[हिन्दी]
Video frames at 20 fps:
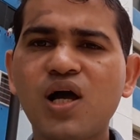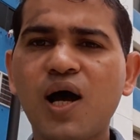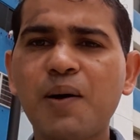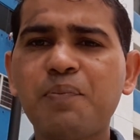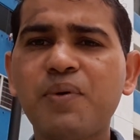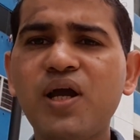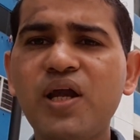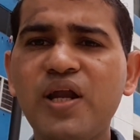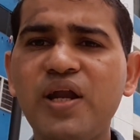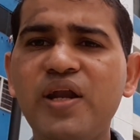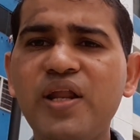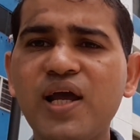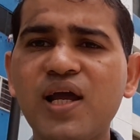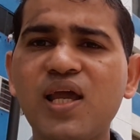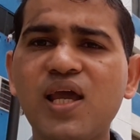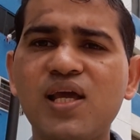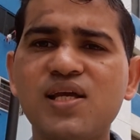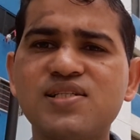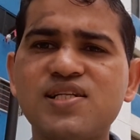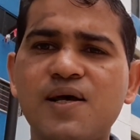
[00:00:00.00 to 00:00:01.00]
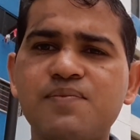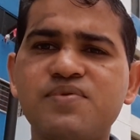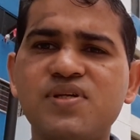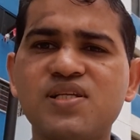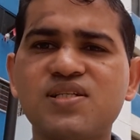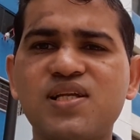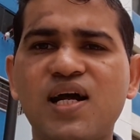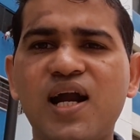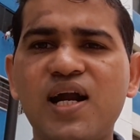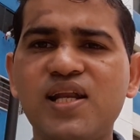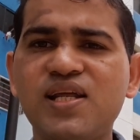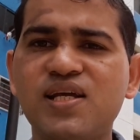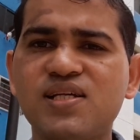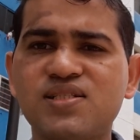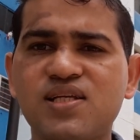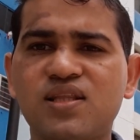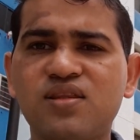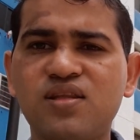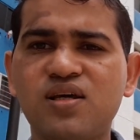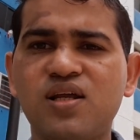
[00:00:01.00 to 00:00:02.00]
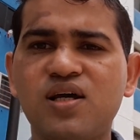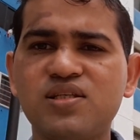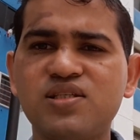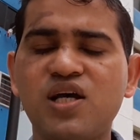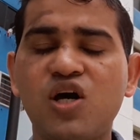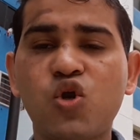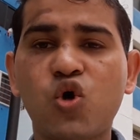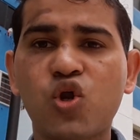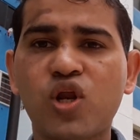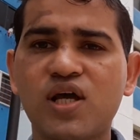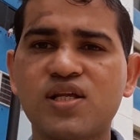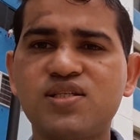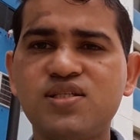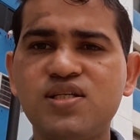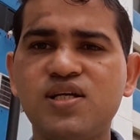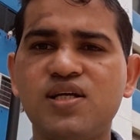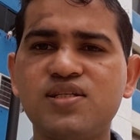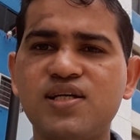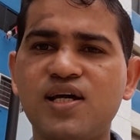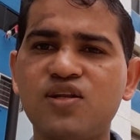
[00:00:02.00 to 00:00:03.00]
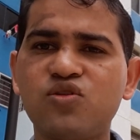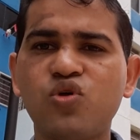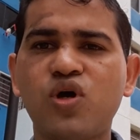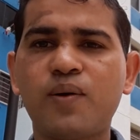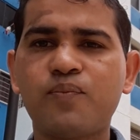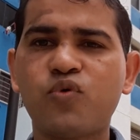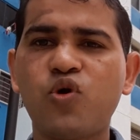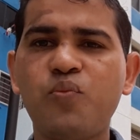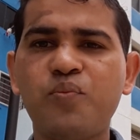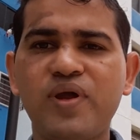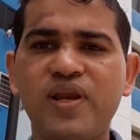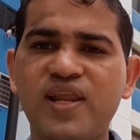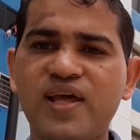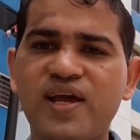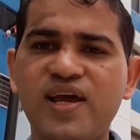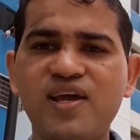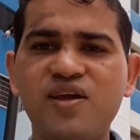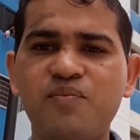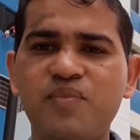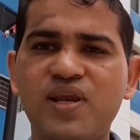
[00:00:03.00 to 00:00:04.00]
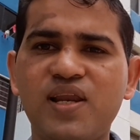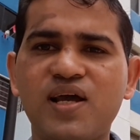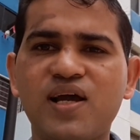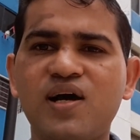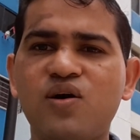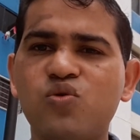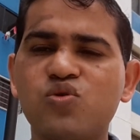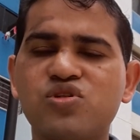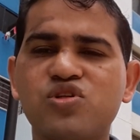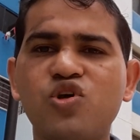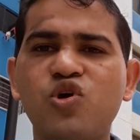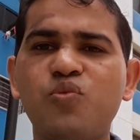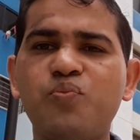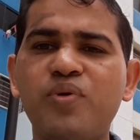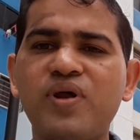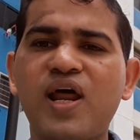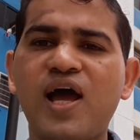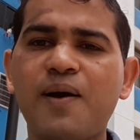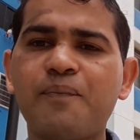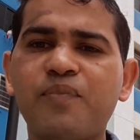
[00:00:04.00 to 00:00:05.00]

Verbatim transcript: आपका इंडिया के हिसाब से साठ या सत्तर हज़ार और अस्सी हज़ार तो आपको मिलेगा ही मिलेगा उसके ऊपर